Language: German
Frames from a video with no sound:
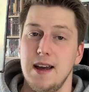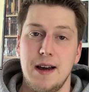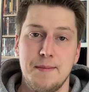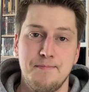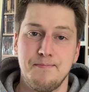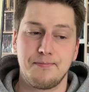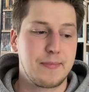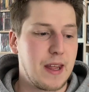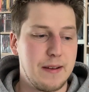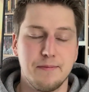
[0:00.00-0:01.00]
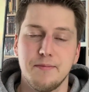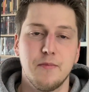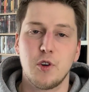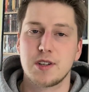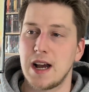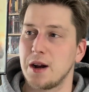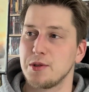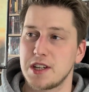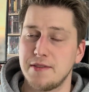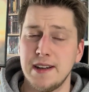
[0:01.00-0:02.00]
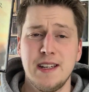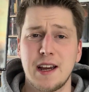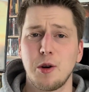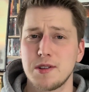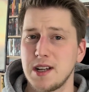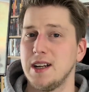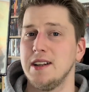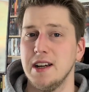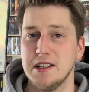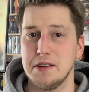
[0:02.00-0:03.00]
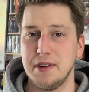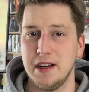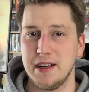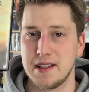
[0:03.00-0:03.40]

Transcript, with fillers: Ähm, wo ich sagen muss, ich war nie der größte Gladiator-Fan.